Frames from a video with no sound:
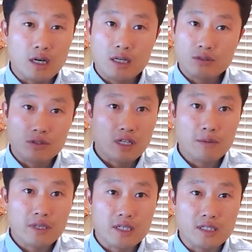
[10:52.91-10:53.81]
아 나 저
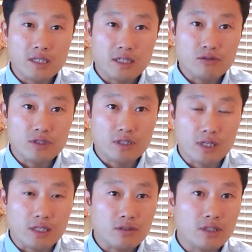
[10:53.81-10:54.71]
사람에게 기대해서 할수
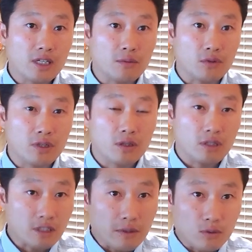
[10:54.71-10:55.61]
있을까? 이렇게 생각하면 어떻게?
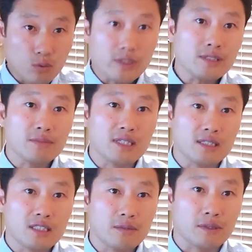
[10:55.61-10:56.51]
상대방도 똑같습니다.
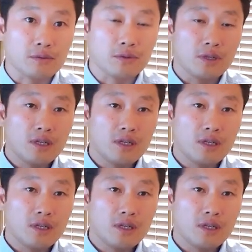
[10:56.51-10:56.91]
상대방도